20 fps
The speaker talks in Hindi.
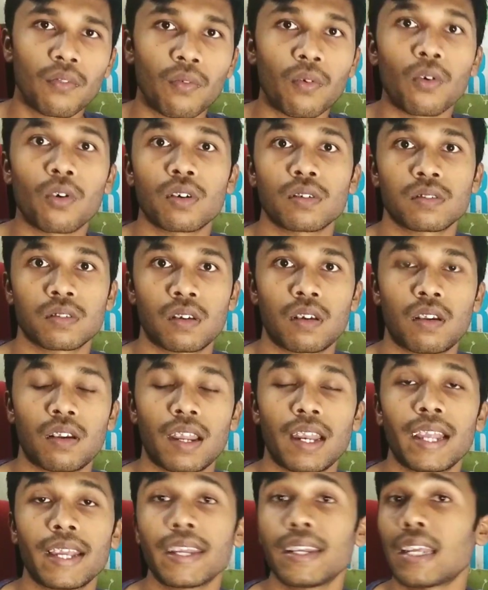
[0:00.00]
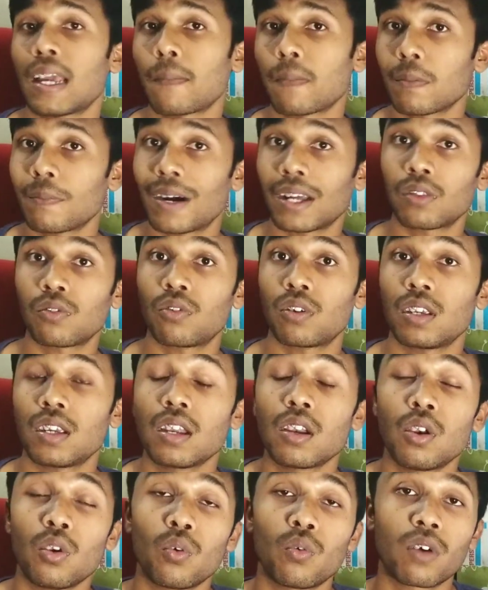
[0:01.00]
फोकस कर रहा है लेकिन यहाँ पर बात हो रही है
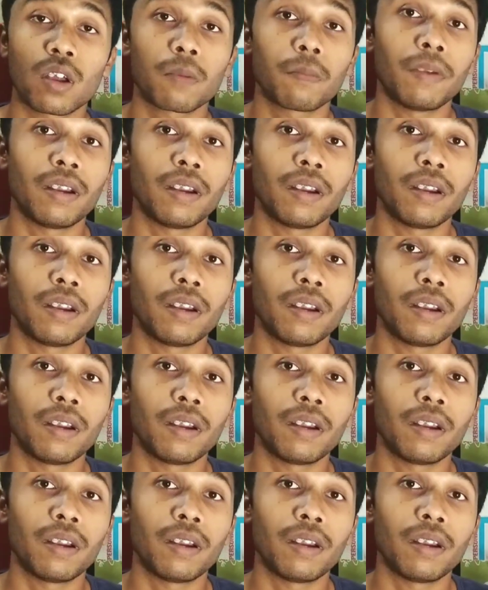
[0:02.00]
लोअर